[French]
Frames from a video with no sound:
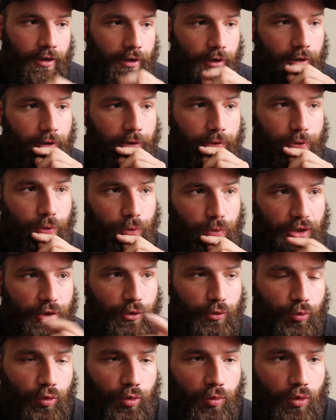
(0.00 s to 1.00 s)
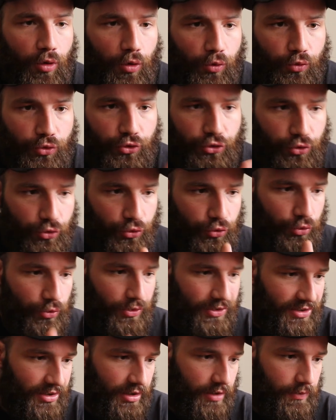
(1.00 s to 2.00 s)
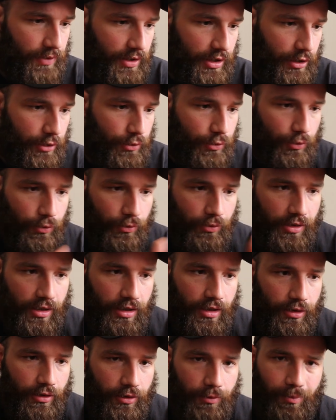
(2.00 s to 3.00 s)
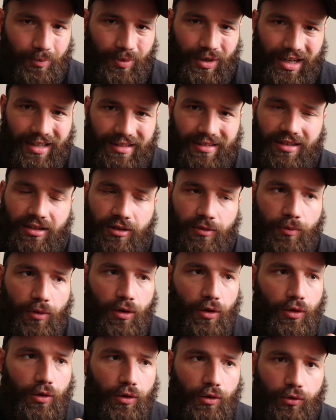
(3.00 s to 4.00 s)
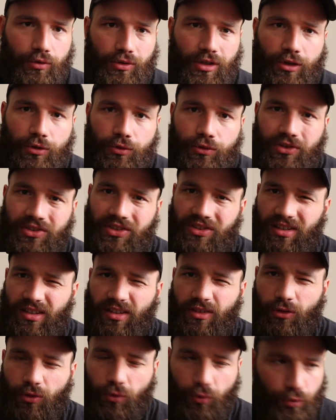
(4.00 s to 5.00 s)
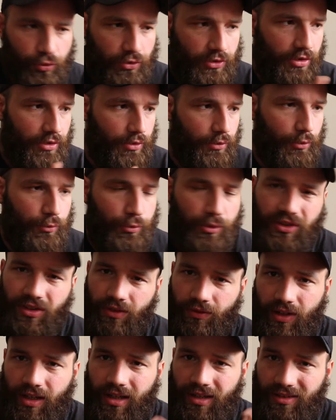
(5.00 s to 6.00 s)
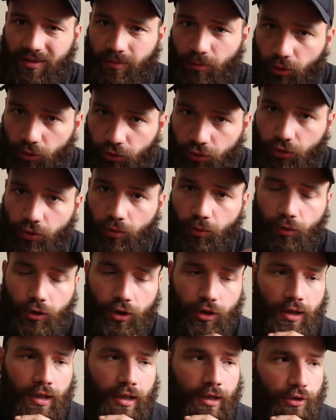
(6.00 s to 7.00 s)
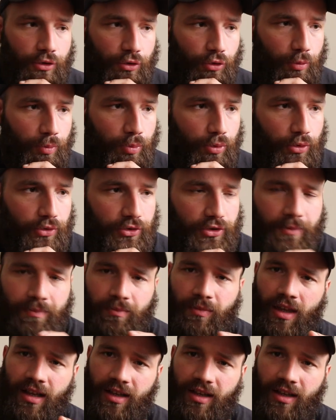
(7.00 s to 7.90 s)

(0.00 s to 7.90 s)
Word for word: Euh, donc, et au moment où je te tourne cette vidéo, on est euh, pratiquement, on est le 6 août, donc oui, ça fait quasiment deux mois de pause.